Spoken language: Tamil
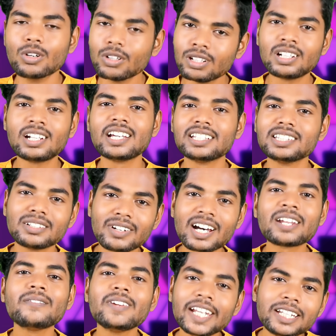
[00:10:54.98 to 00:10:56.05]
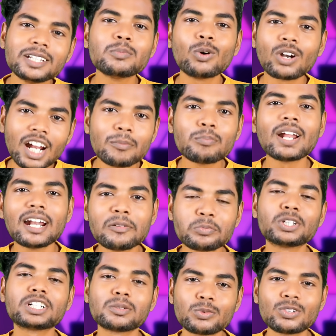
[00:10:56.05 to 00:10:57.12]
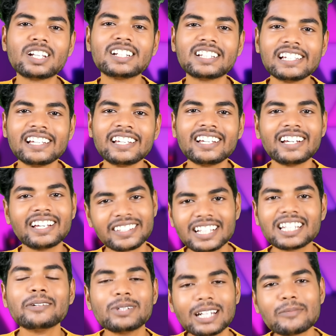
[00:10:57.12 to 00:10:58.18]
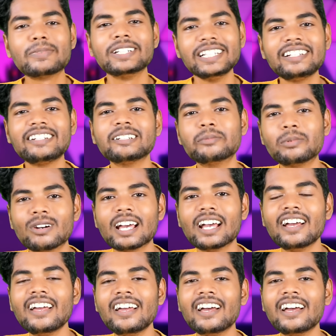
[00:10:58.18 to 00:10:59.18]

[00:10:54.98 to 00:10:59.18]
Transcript: ஒன்றும் இல்லை இந்த வாரம் வீட்டுக்கு போகலான்னு பிளான் போட்ட போல இருக்கு அதனால இப்படிலாம் பண்ணிட்டு இருக்க போல